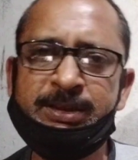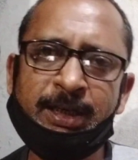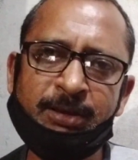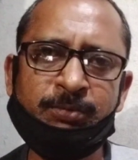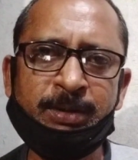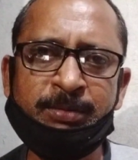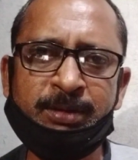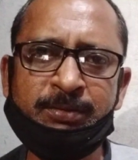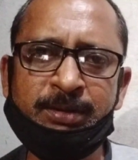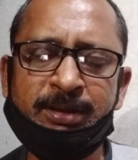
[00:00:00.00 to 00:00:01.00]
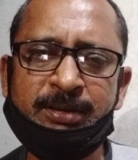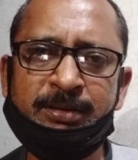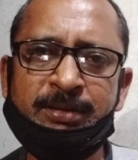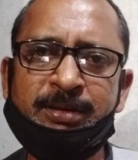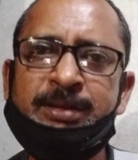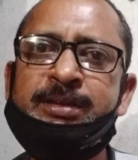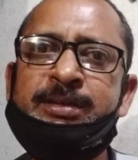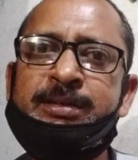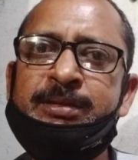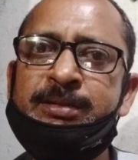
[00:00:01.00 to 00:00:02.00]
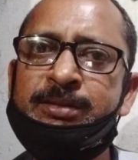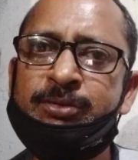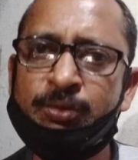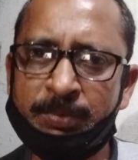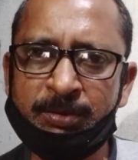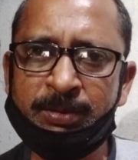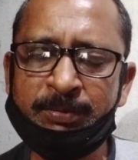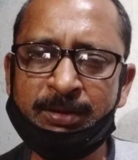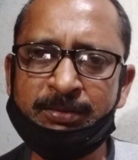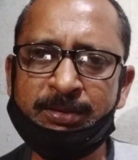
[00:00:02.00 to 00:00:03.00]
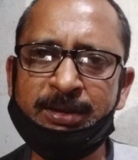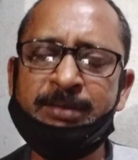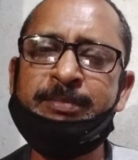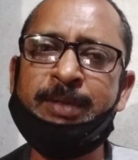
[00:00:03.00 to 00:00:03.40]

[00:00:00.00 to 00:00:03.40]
চারেও ব্যবহার করি টোপেও ব্যবহার করি